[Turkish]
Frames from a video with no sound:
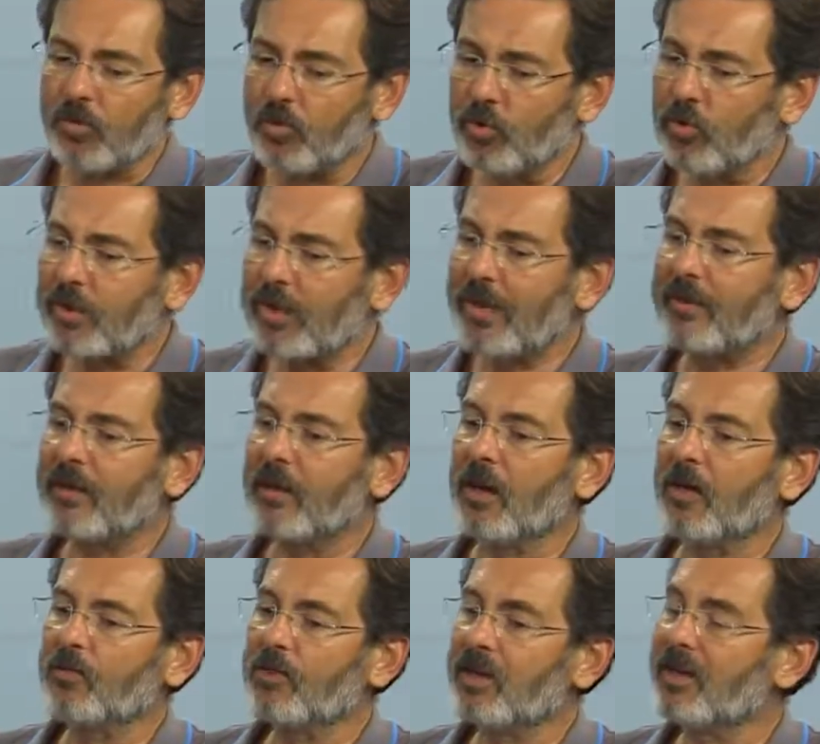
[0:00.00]
Türkiye'de
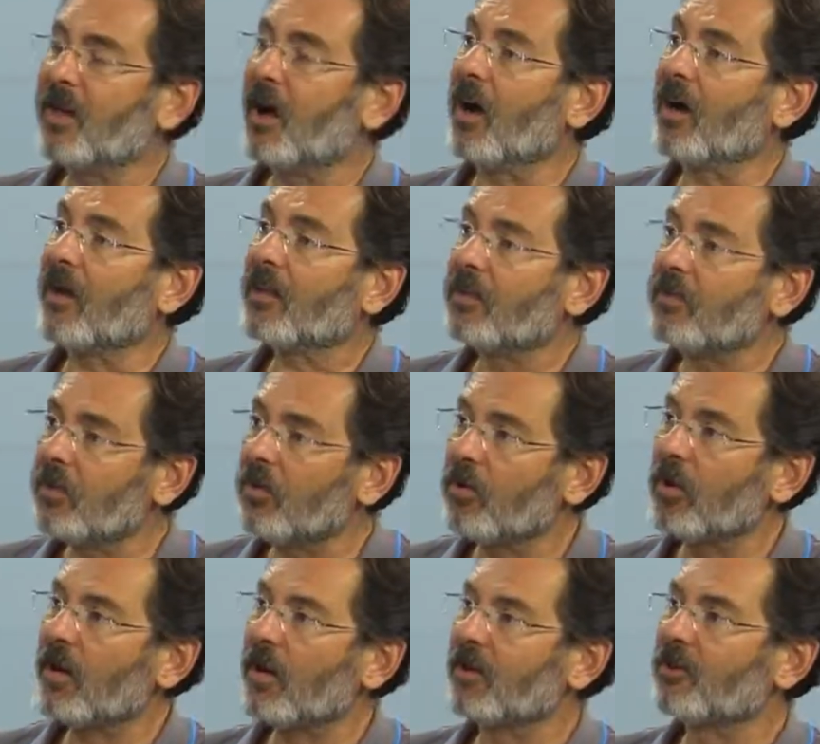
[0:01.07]
üzerine akademik
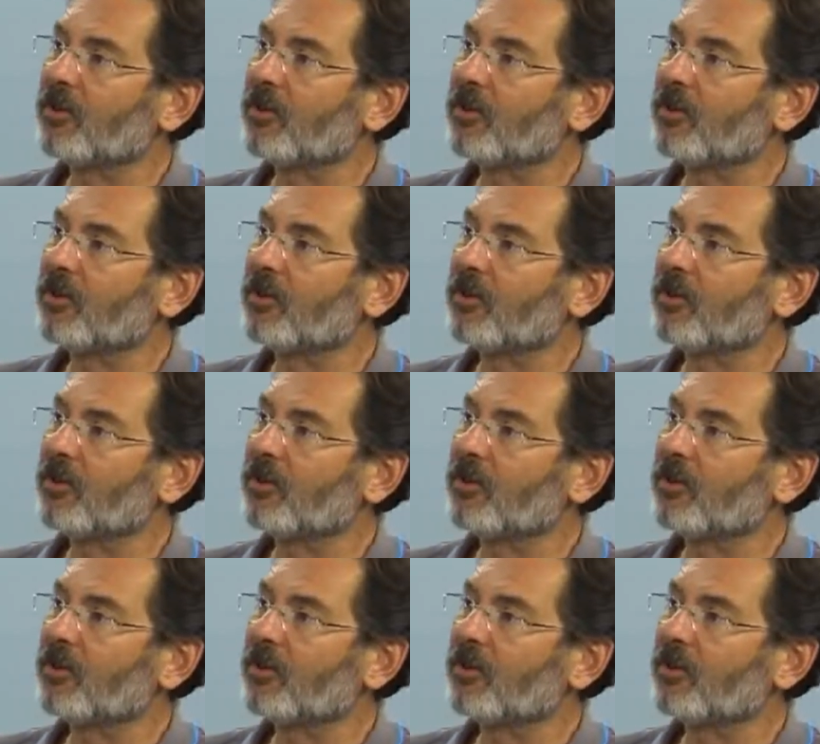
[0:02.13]
olarak